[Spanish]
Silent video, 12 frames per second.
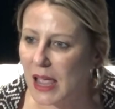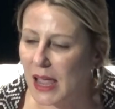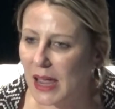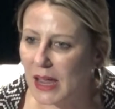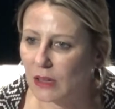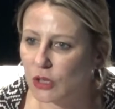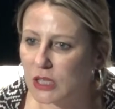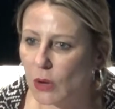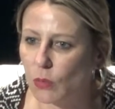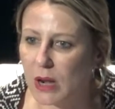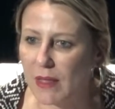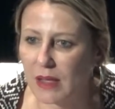Eh, estoy
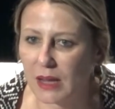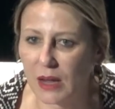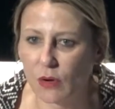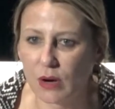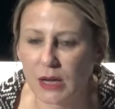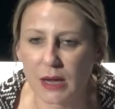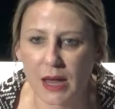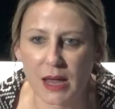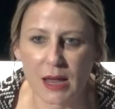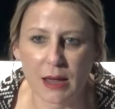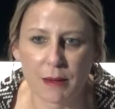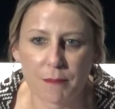segura de que hoy
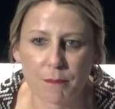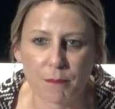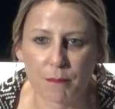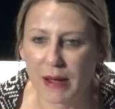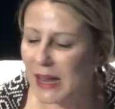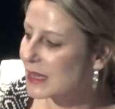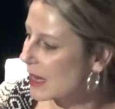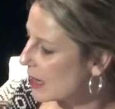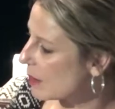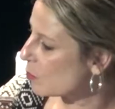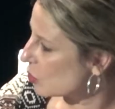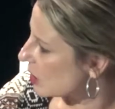eh, vais a
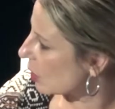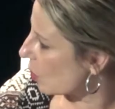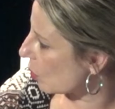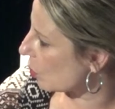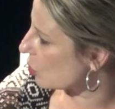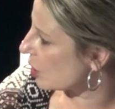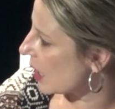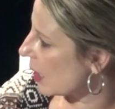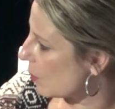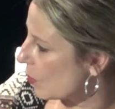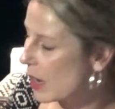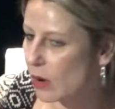sacar muchas conclusiones
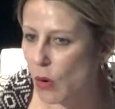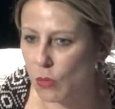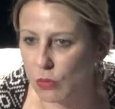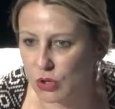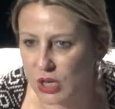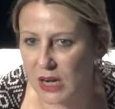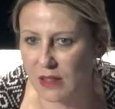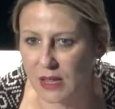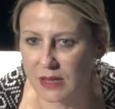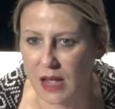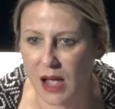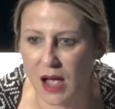y buenas conclusiones de
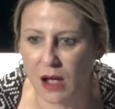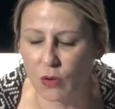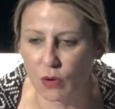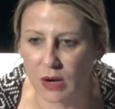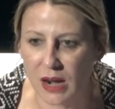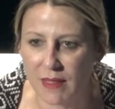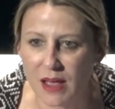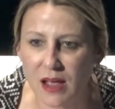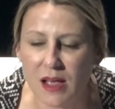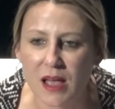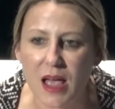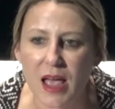esta jornada.